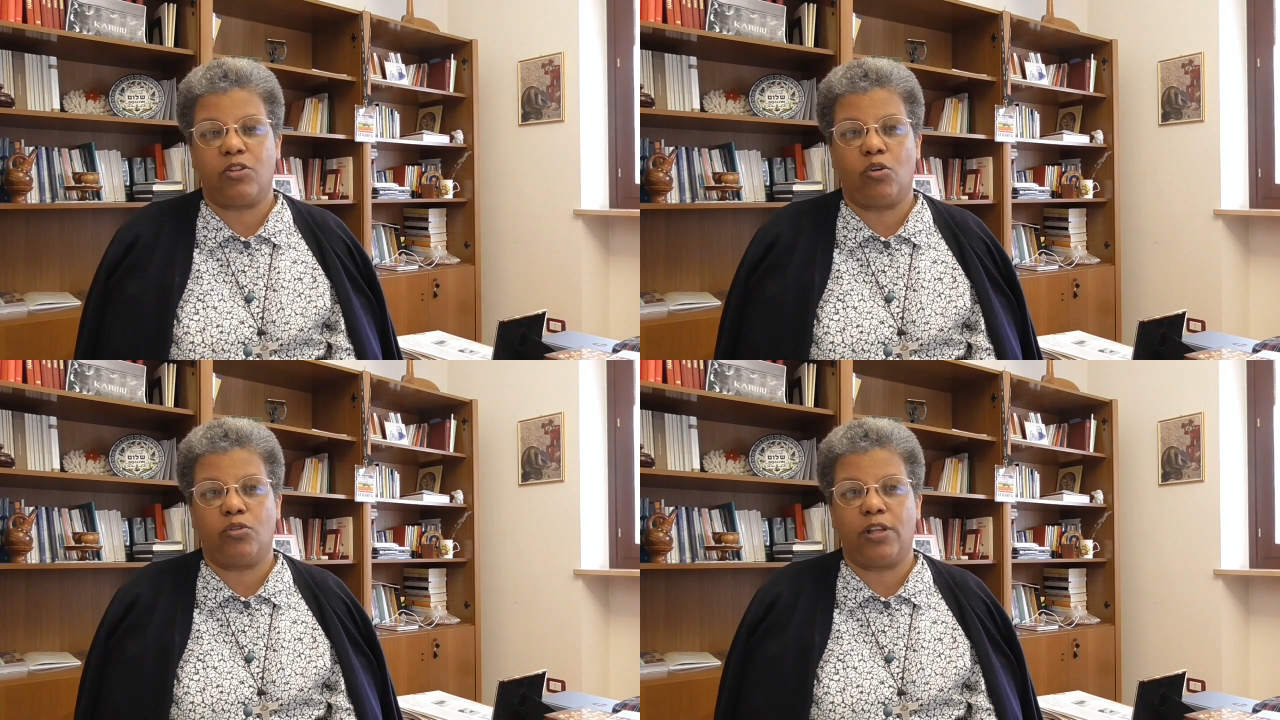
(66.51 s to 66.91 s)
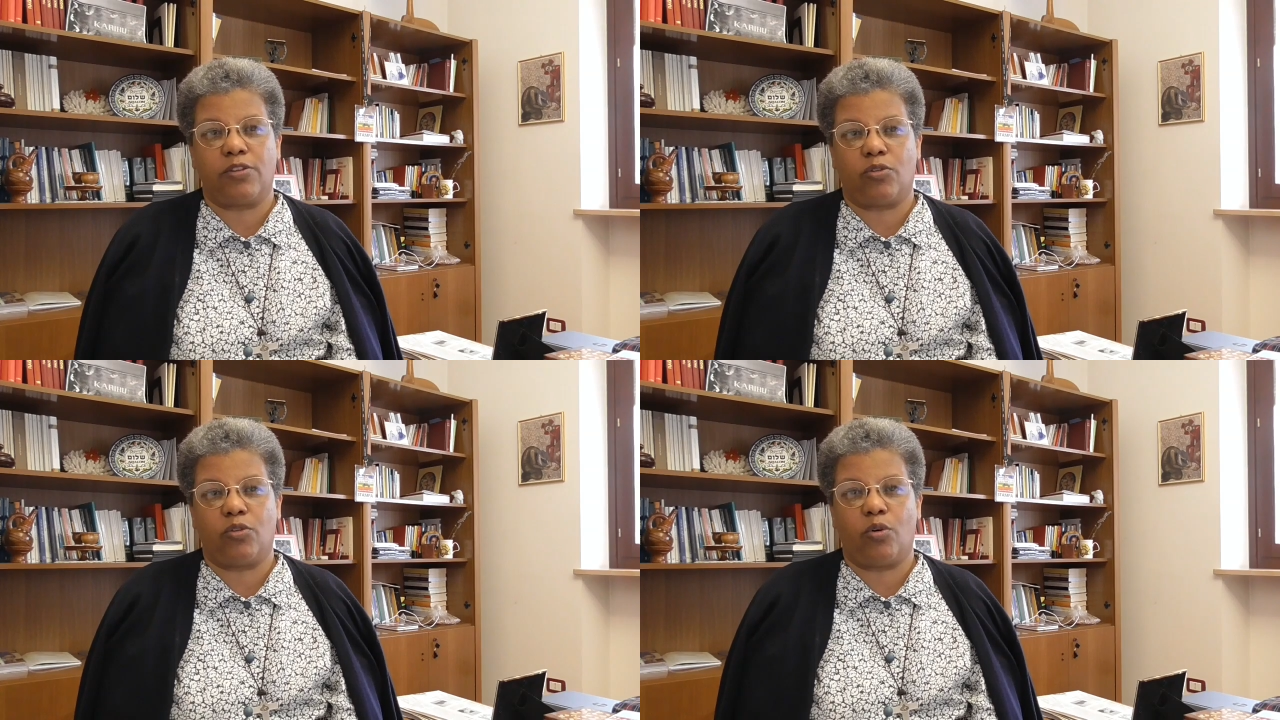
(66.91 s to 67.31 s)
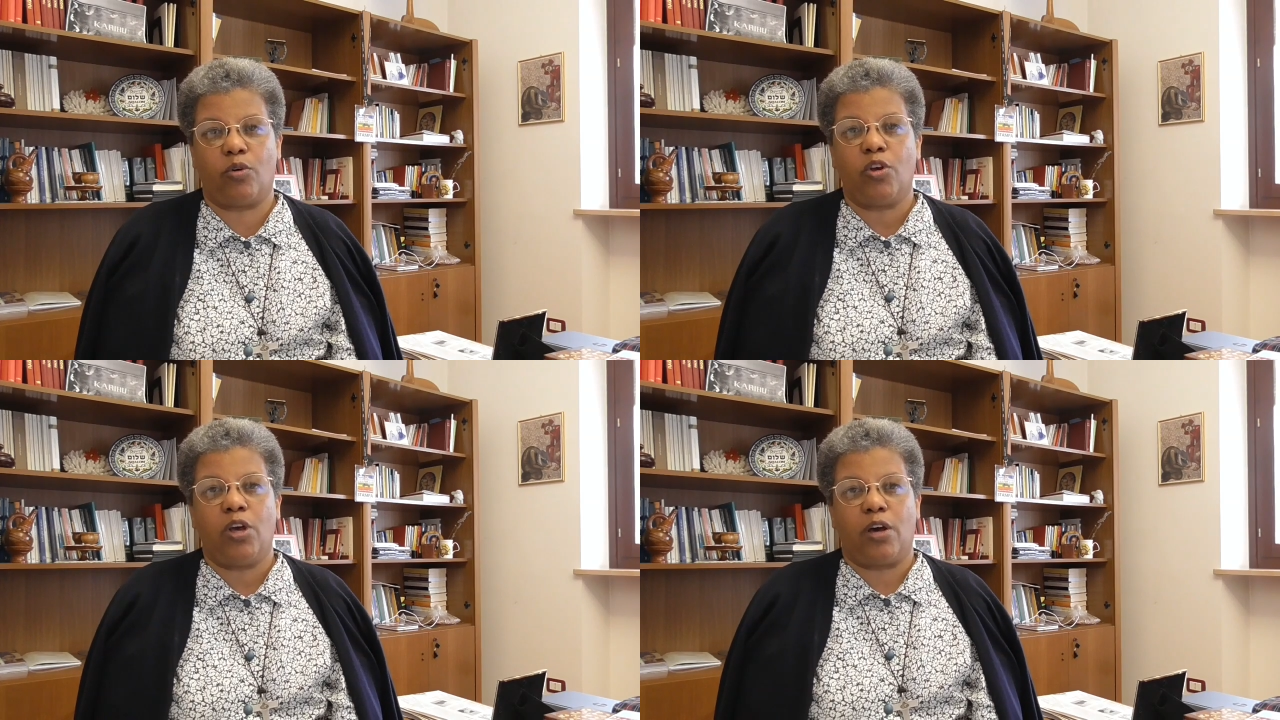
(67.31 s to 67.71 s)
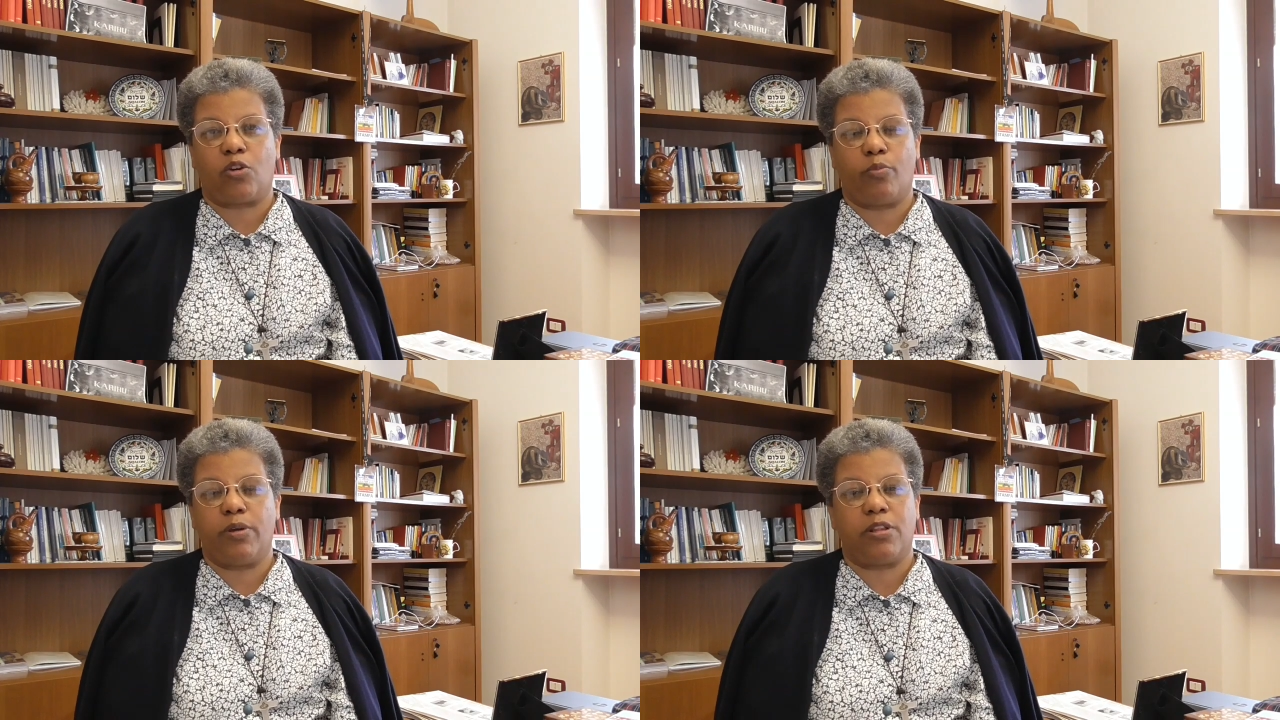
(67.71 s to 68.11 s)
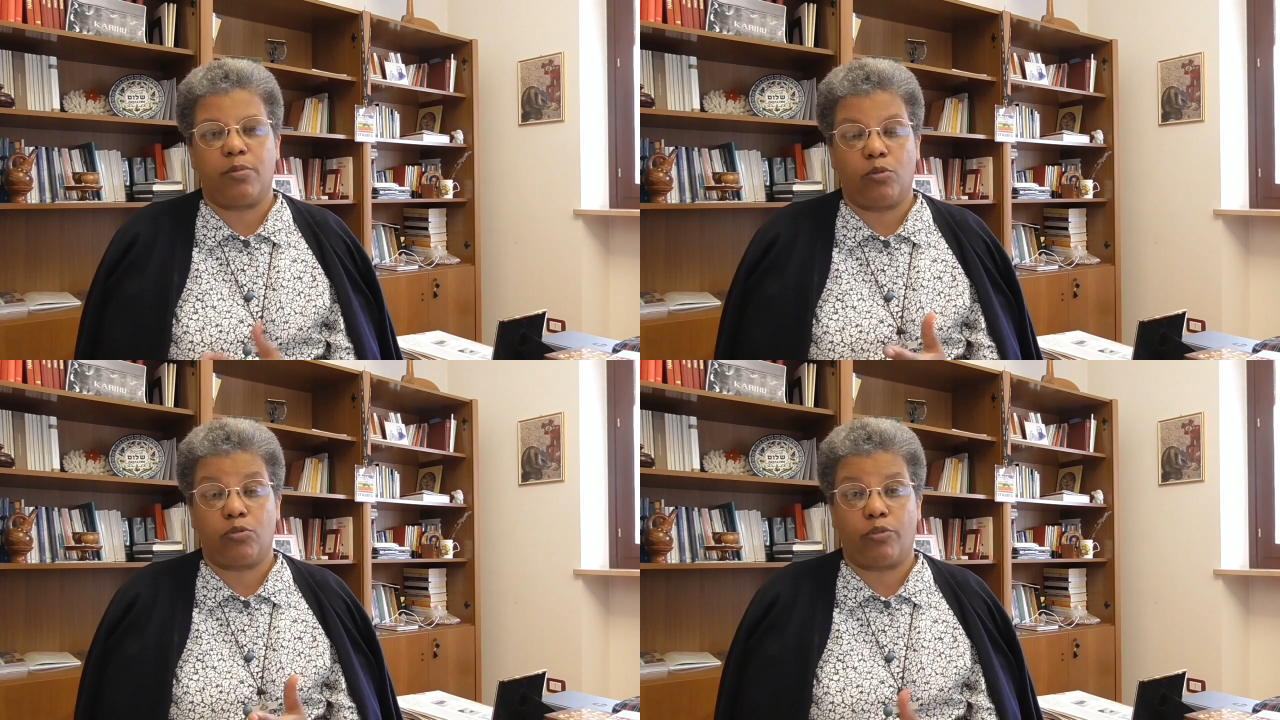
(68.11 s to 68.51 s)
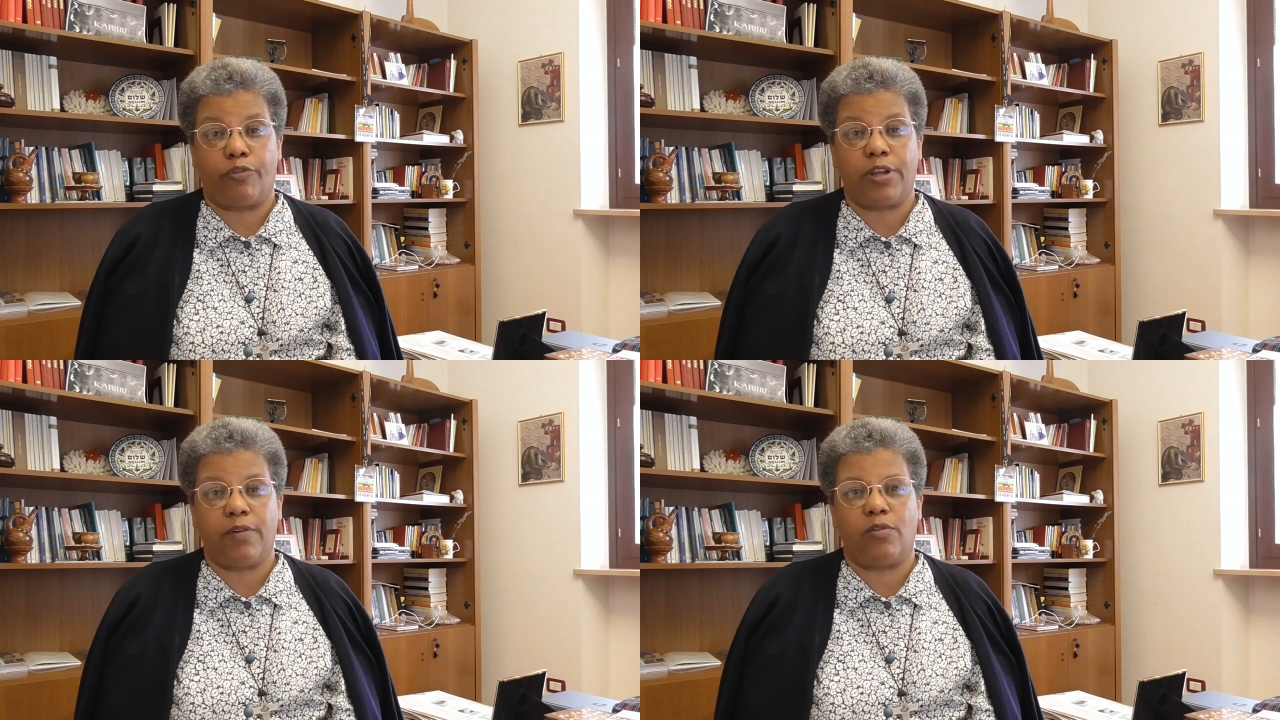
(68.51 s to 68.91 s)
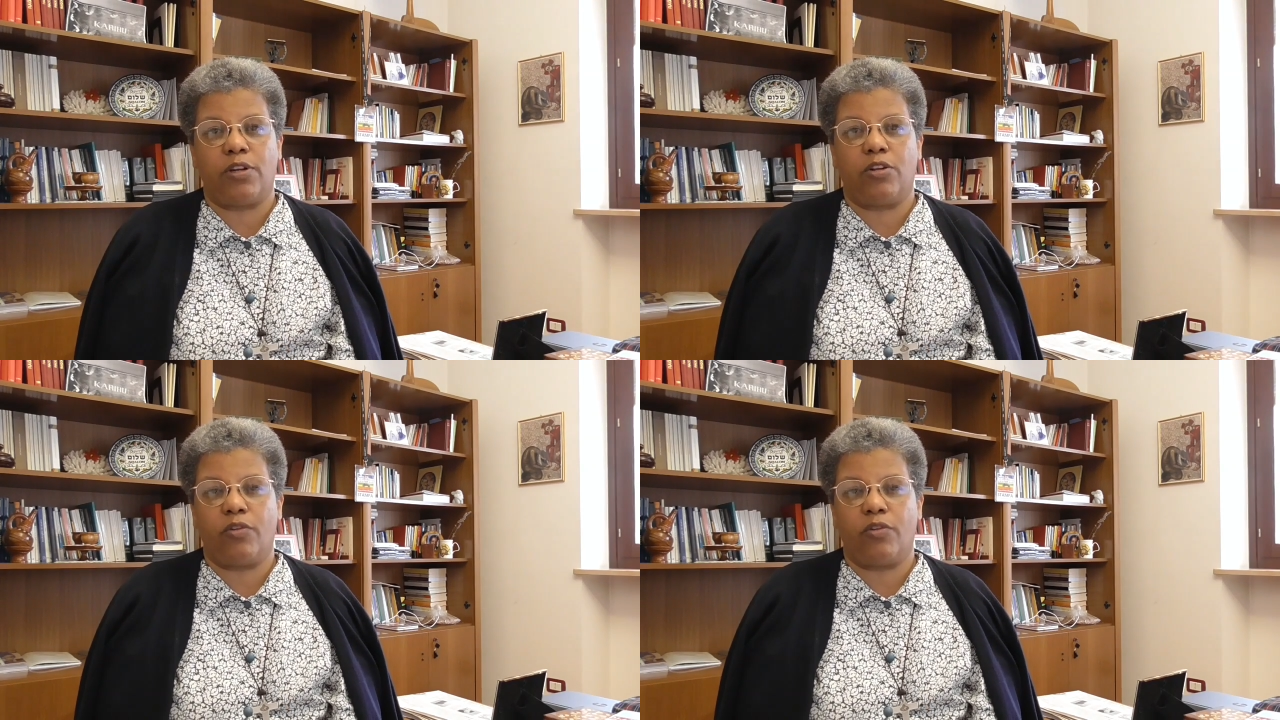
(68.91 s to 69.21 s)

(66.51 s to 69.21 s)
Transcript: donne sono argomenti molto frivoli,